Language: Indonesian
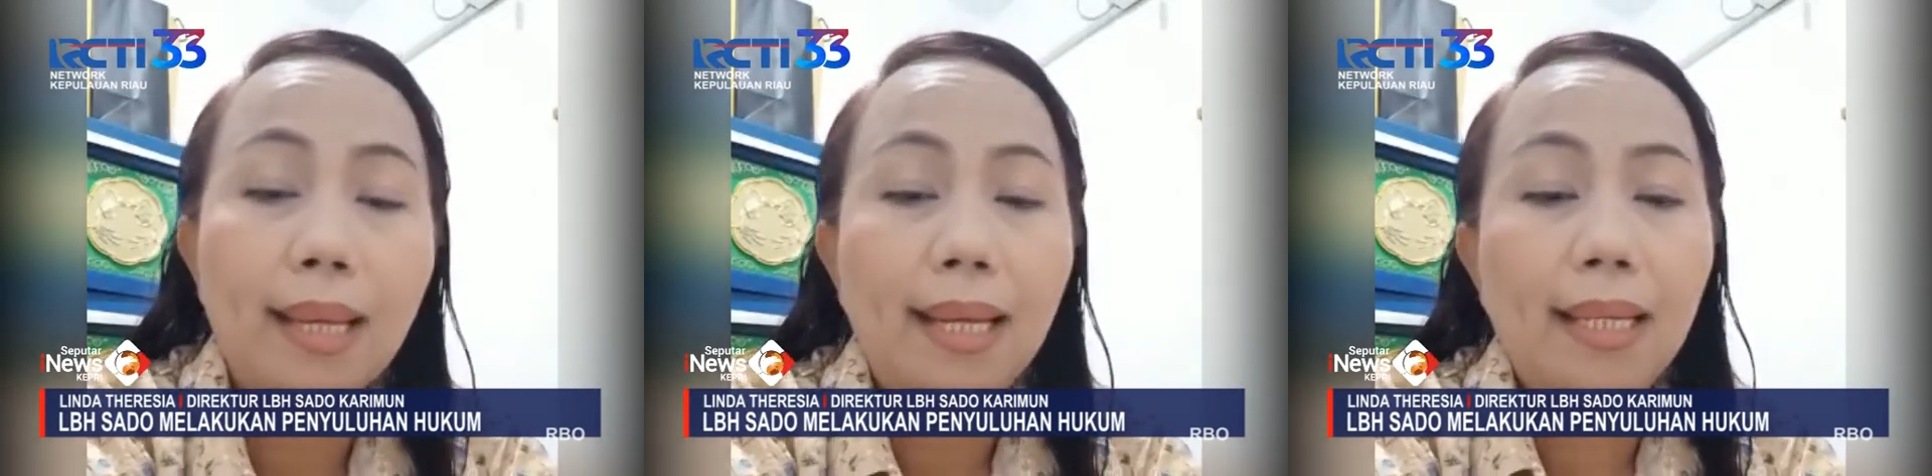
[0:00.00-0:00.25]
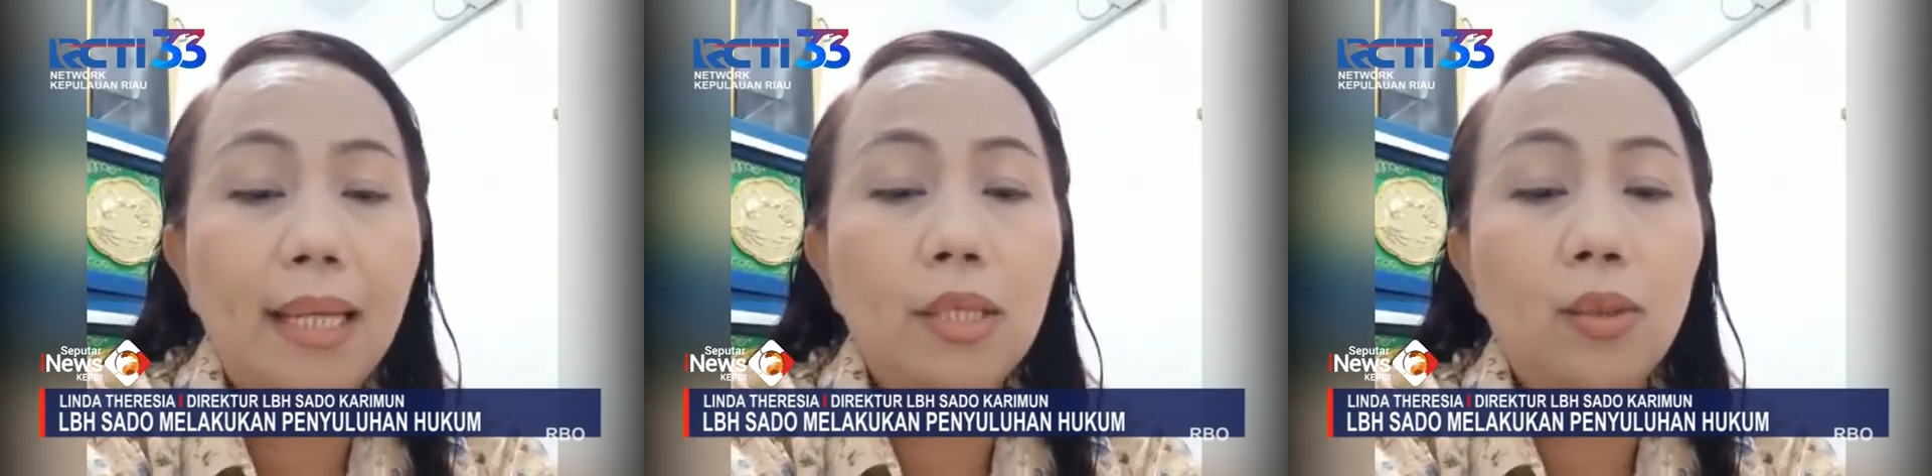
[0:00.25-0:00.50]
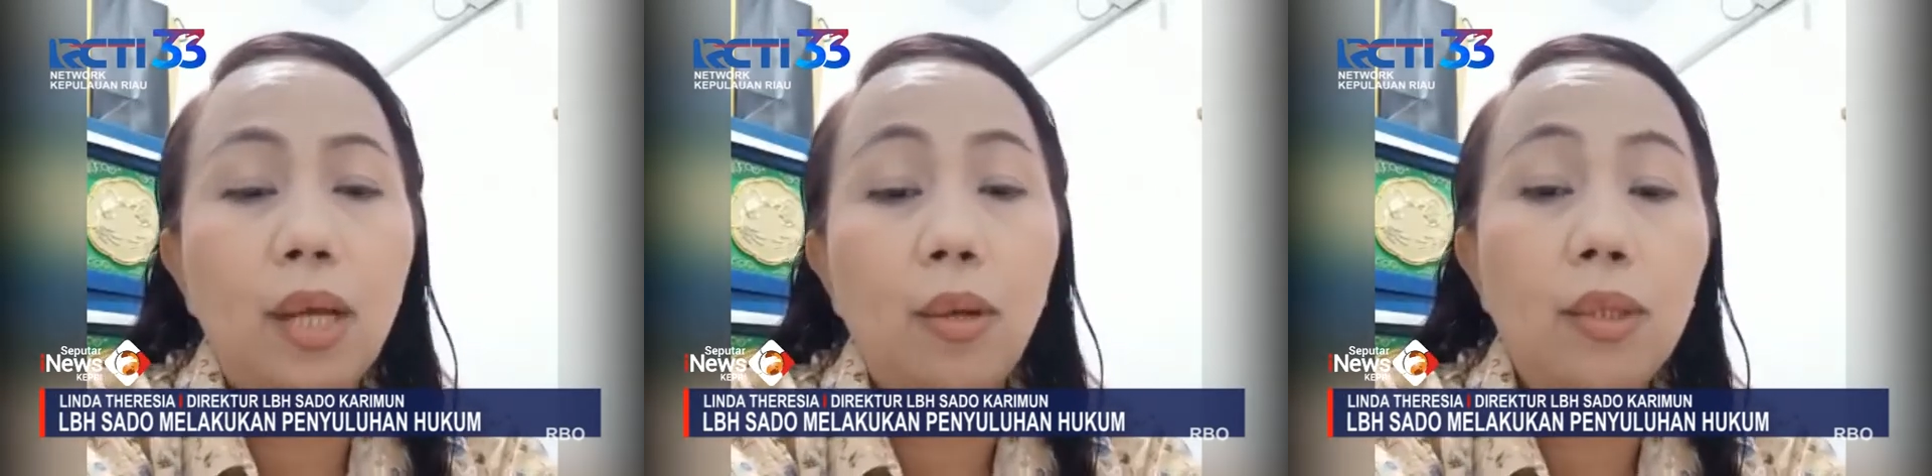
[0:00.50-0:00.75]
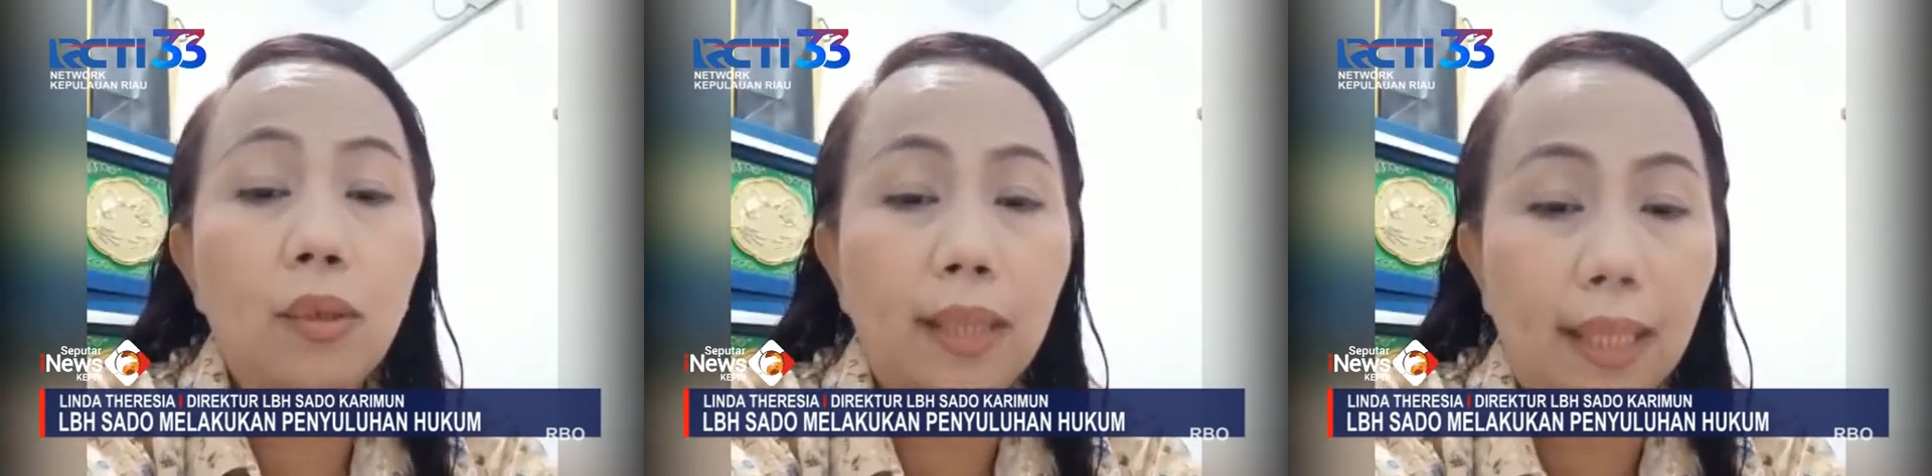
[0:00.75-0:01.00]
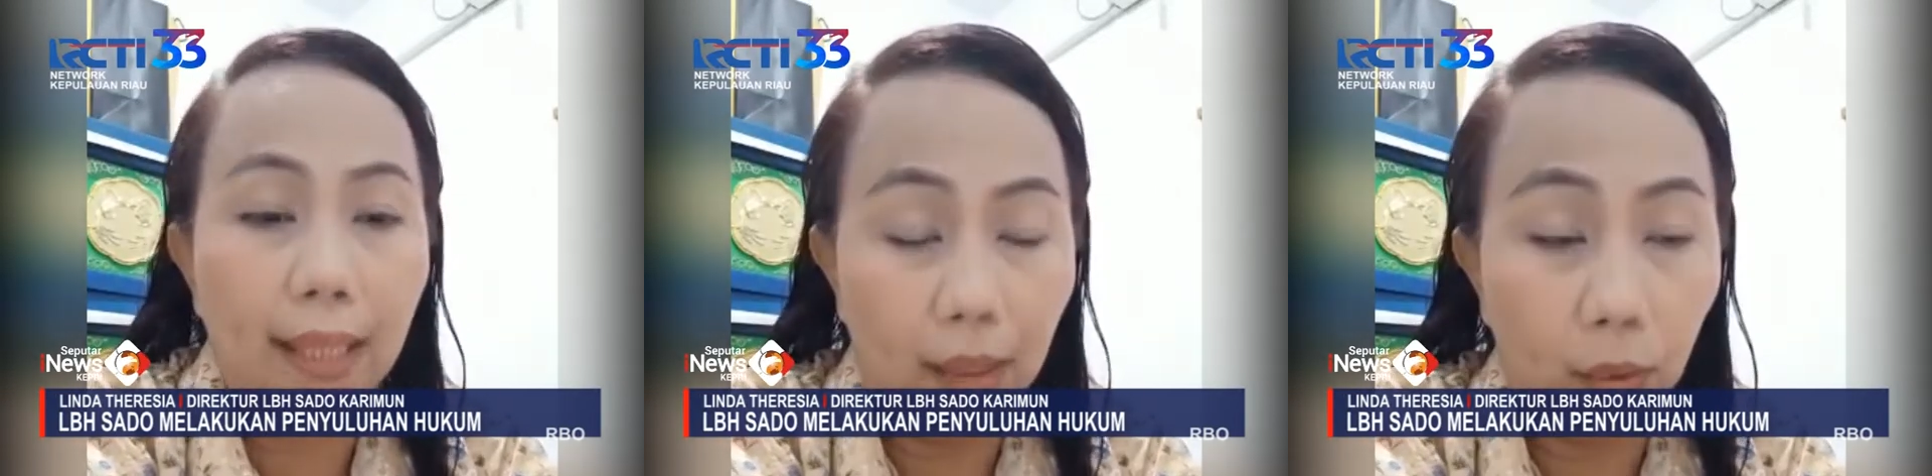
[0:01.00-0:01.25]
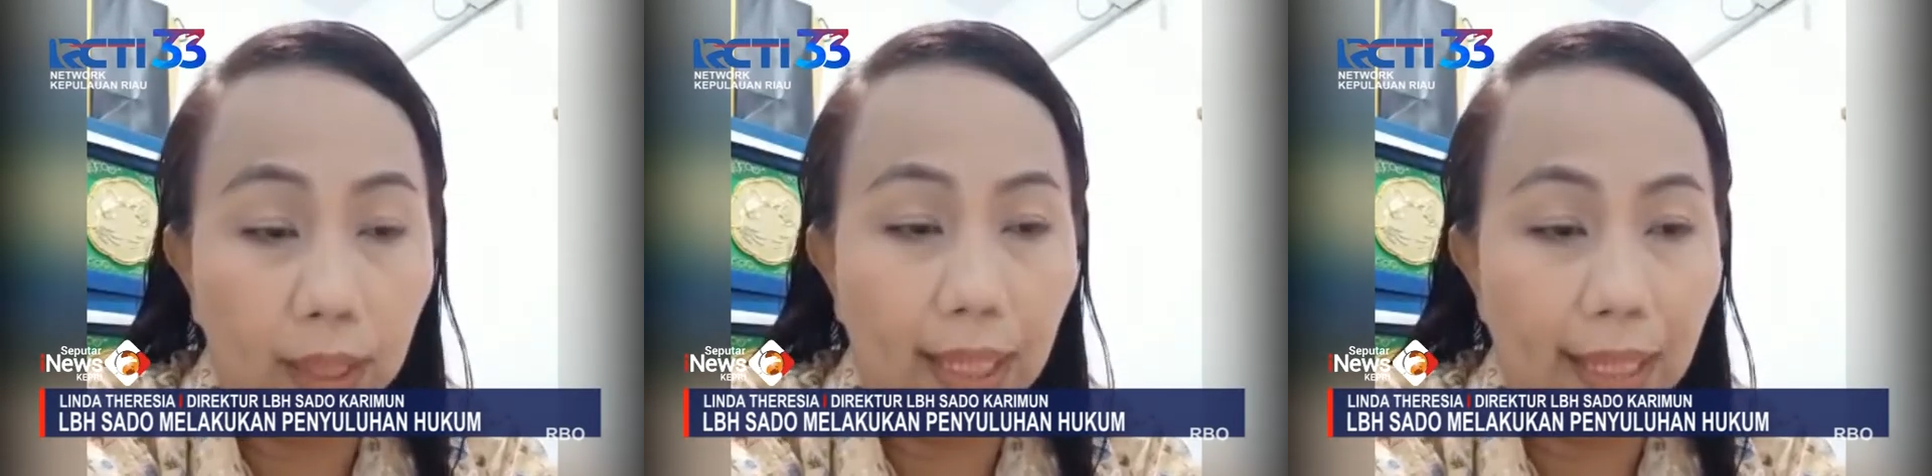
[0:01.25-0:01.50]
dan juga Undang-Undang
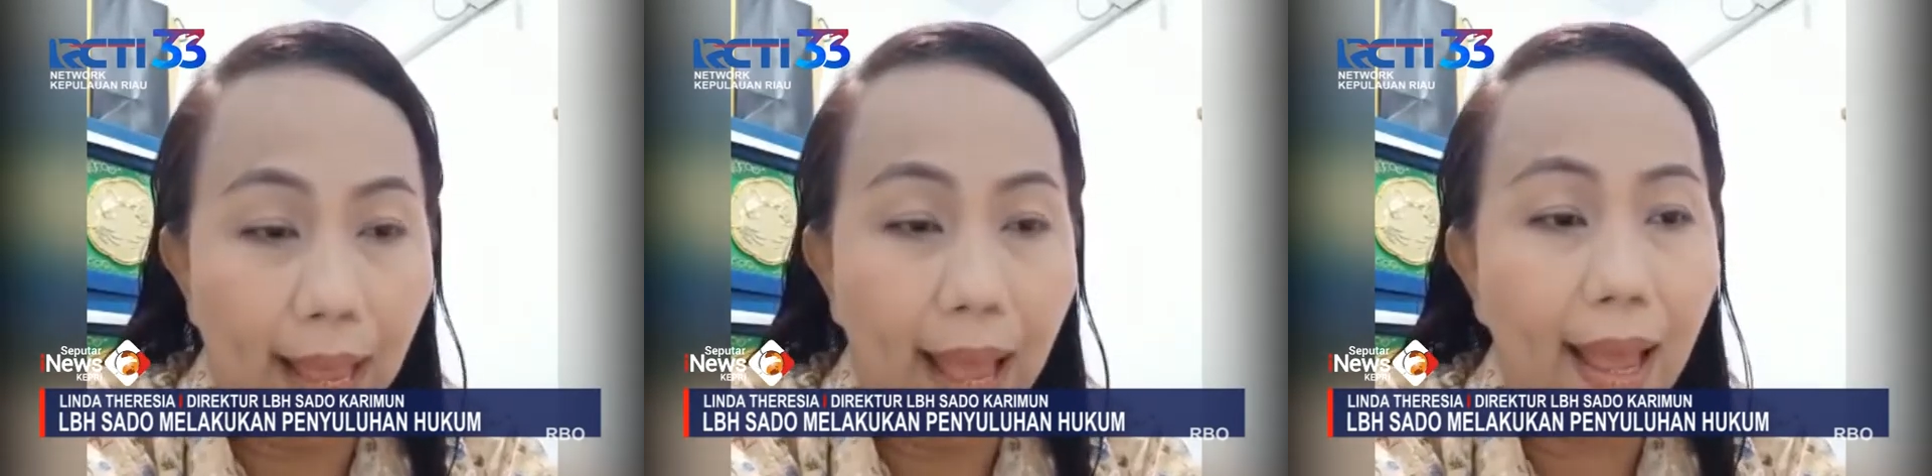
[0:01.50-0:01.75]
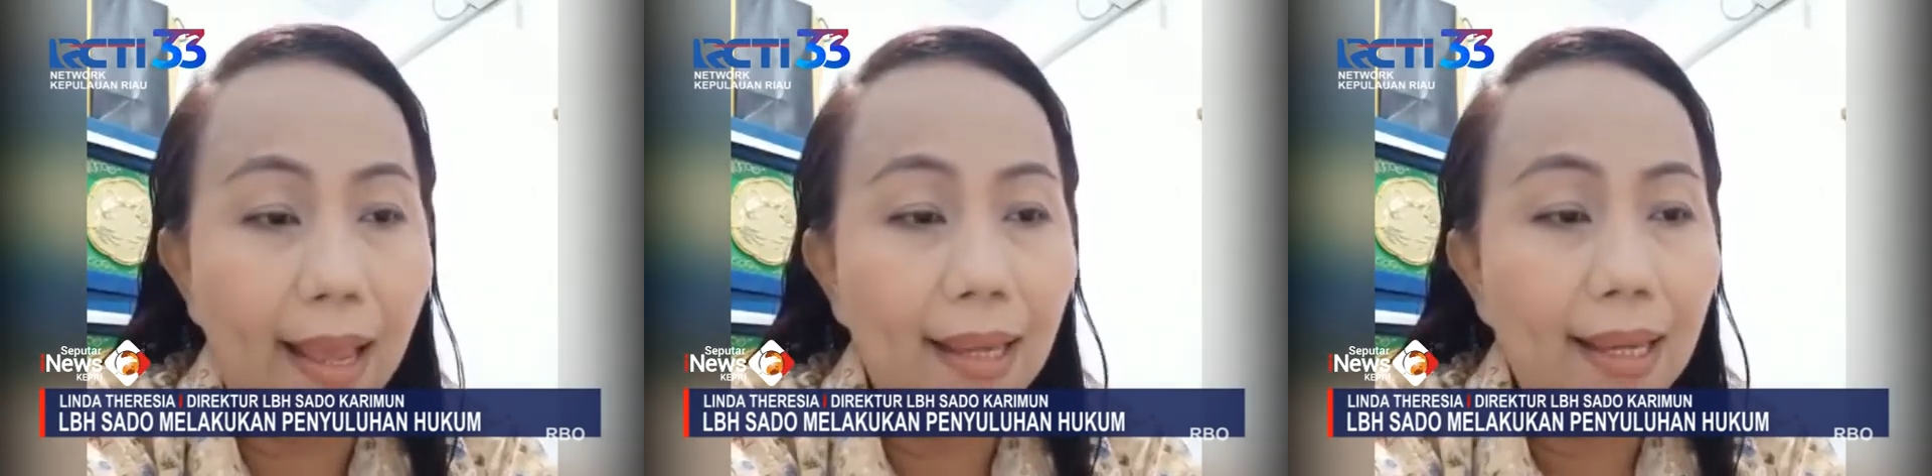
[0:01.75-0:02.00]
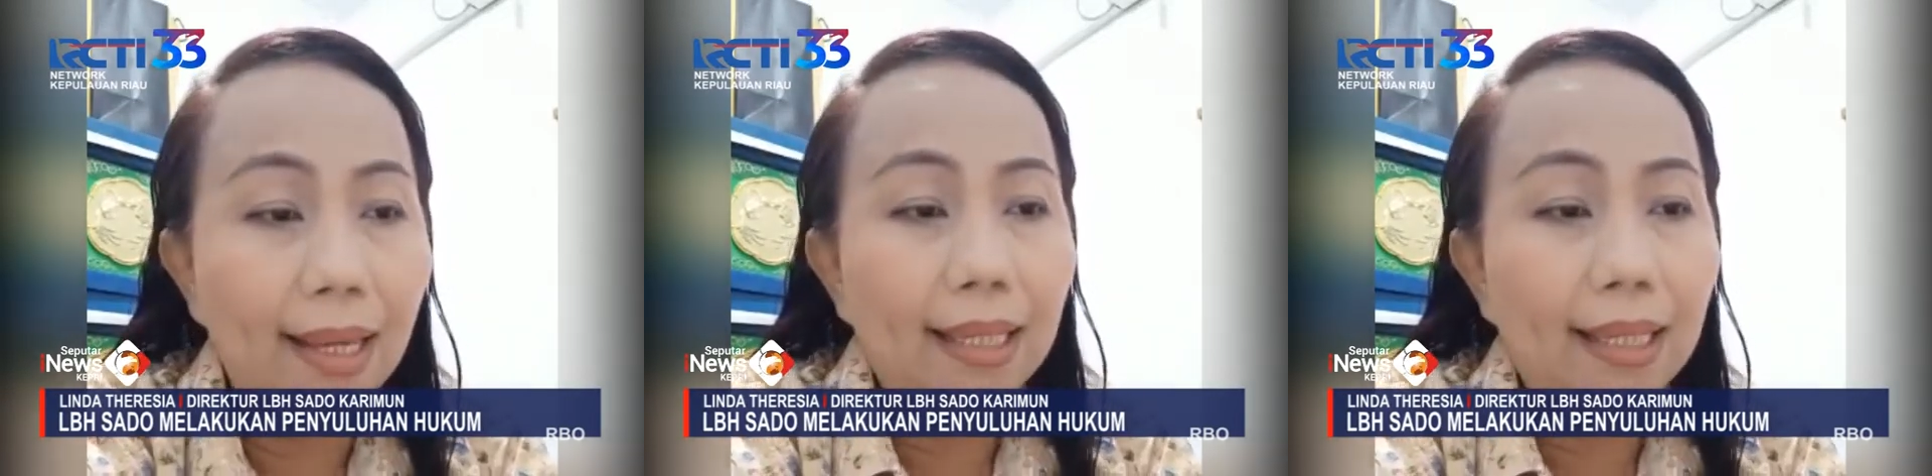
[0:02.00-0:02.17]
Narkotika.